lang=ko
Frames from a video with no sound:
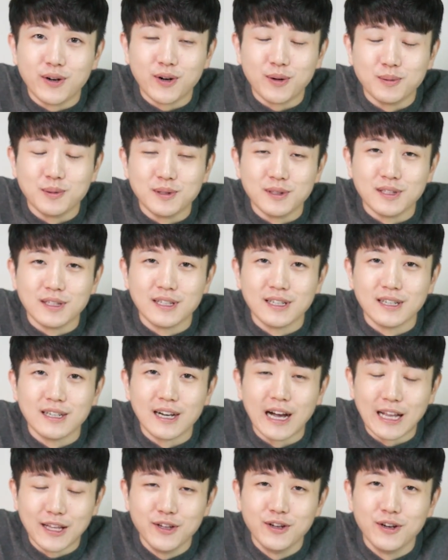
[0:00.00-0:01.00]
여러분
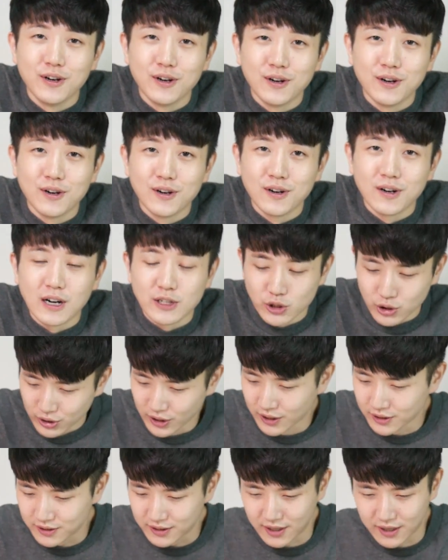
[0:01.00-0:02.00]
안녕 아
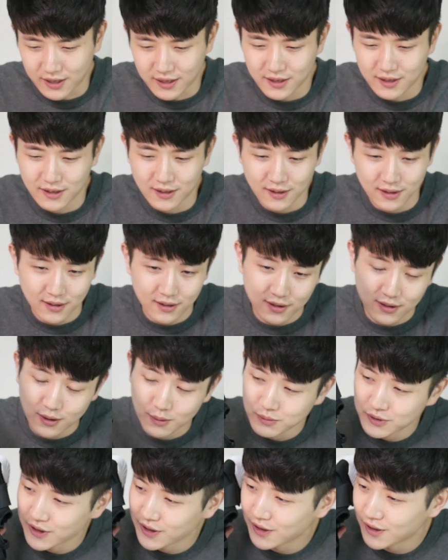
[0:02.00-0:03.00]
전화 왔다
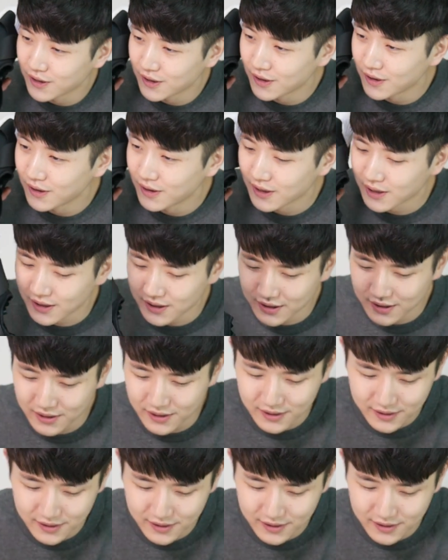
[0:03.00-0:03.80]
여보세요